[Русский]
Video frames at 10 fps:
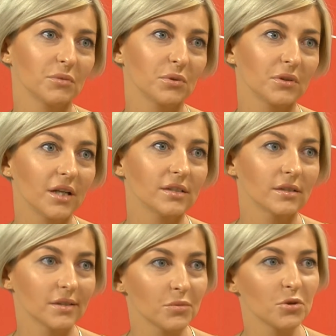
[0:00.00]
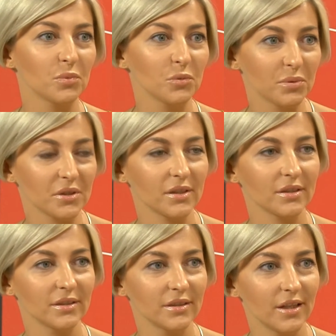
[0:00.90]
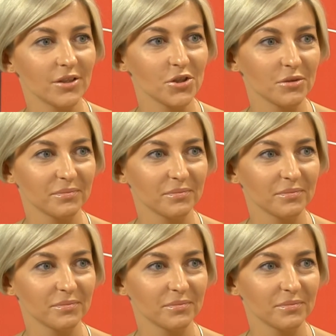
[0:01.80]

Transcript: наблюдать за тем, что будет происходить дальше.